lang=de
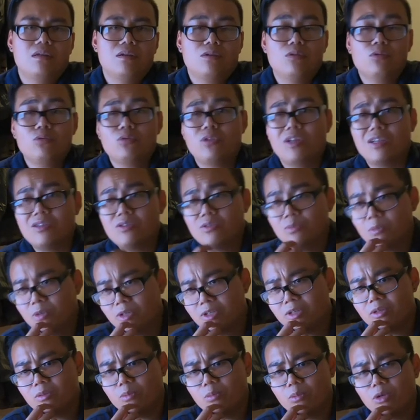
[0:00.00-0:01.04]
Oh, uh, dazu
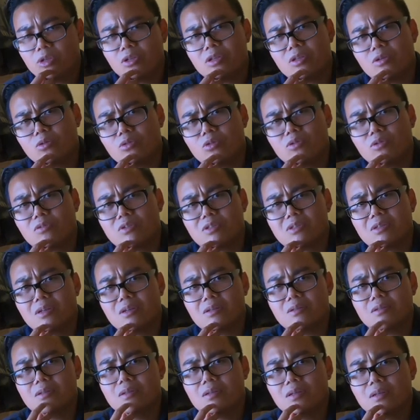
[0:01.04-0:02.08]
möchte ich auch noch was
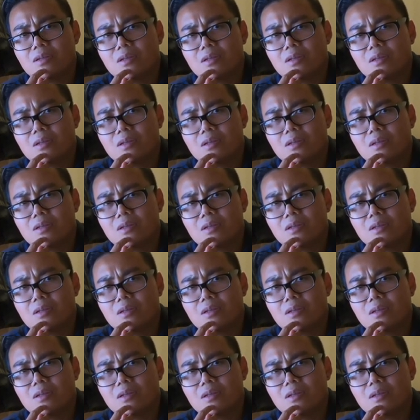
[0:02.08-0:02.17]
sagen.